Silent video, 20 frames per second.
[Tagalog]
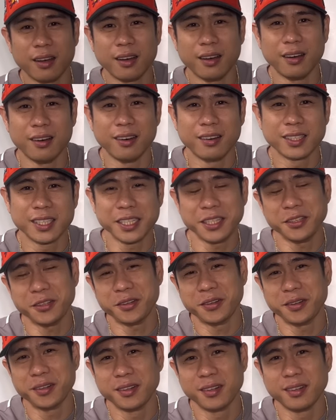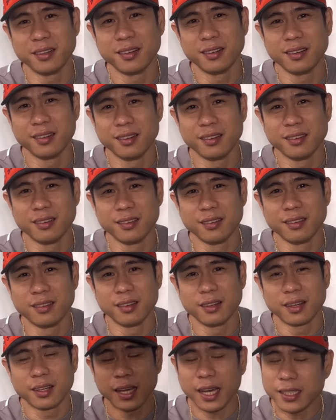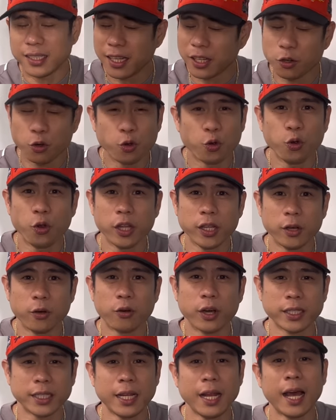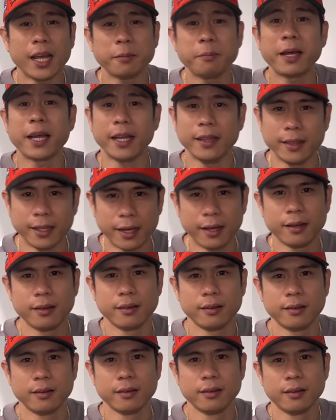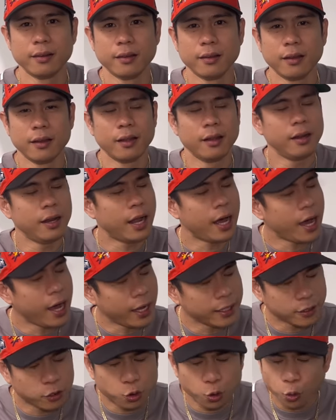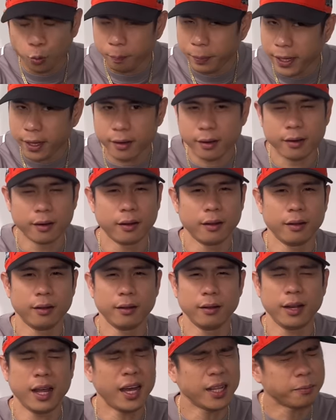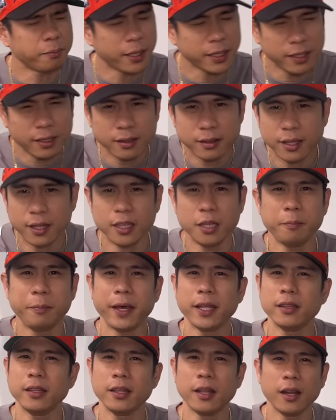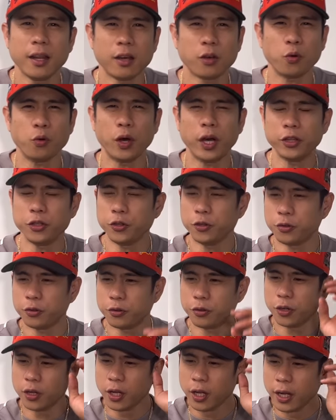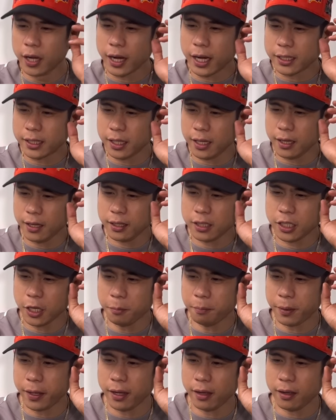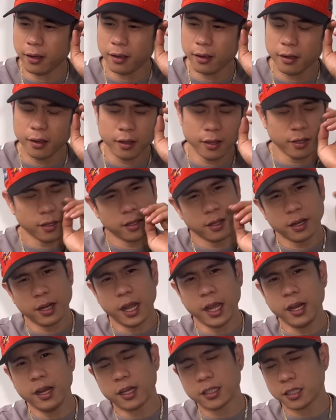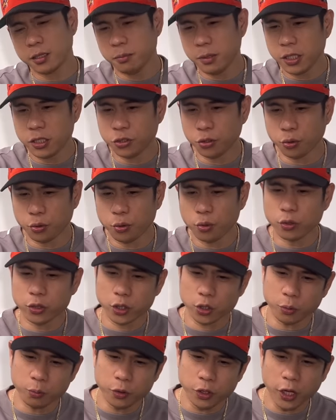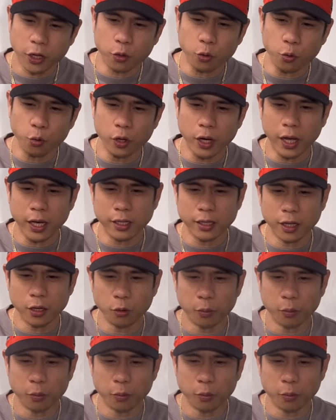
Oh, sino? Guys, naguguluhan ako kasi lahat maganda. Oo. Lahat super. Lahat matindi. Depende na lang kung ano yung... Kasi, syempre, lilac si Misho, kung gusto mo ng kulay na